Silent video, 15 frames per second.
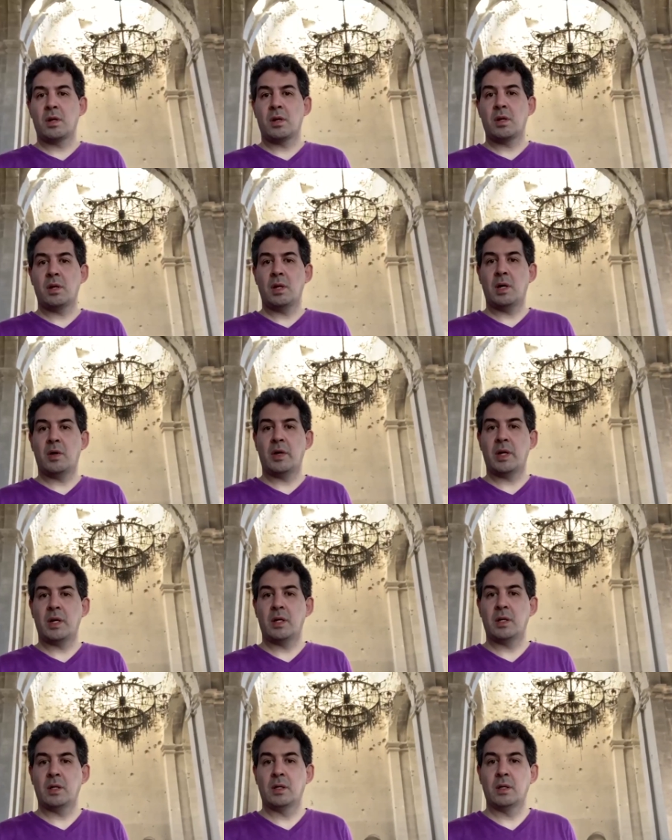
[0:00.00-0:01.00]
Y ahora
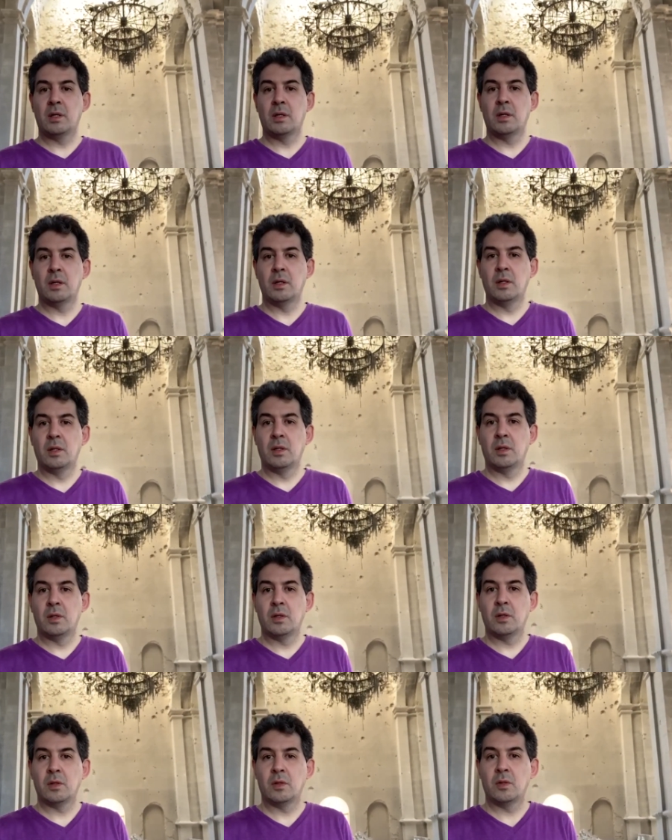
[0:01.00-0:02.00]

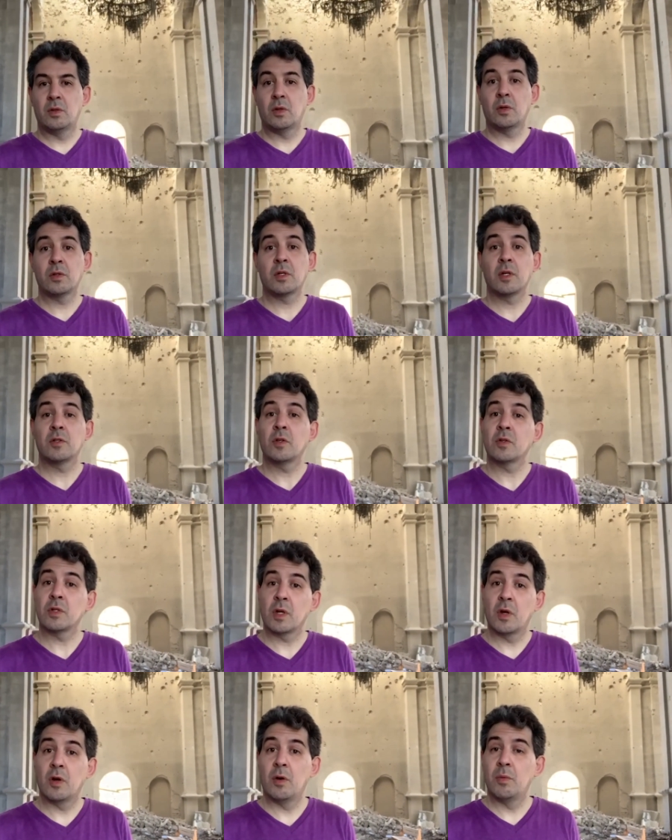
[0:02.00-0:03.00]
todos esos
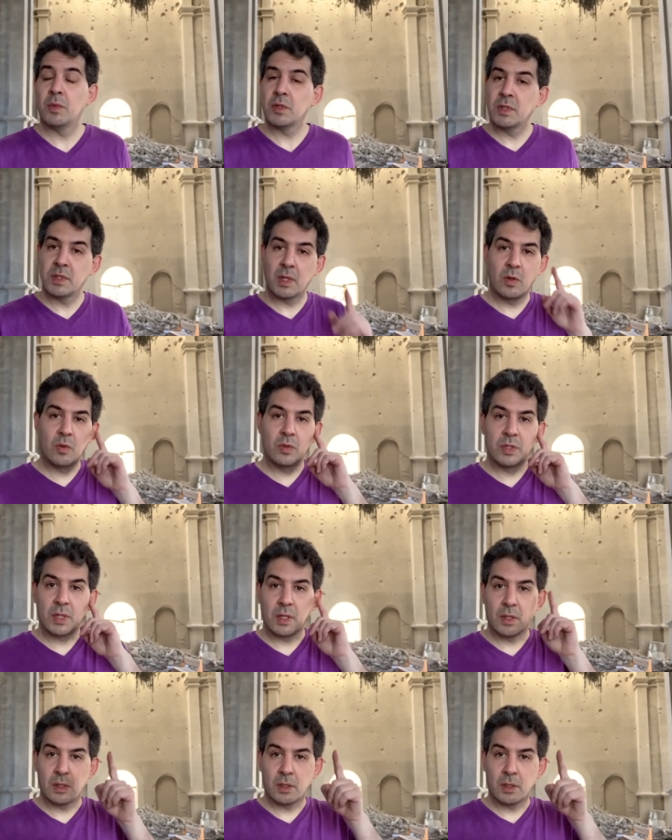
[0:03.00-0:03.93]
escombros y se escuchan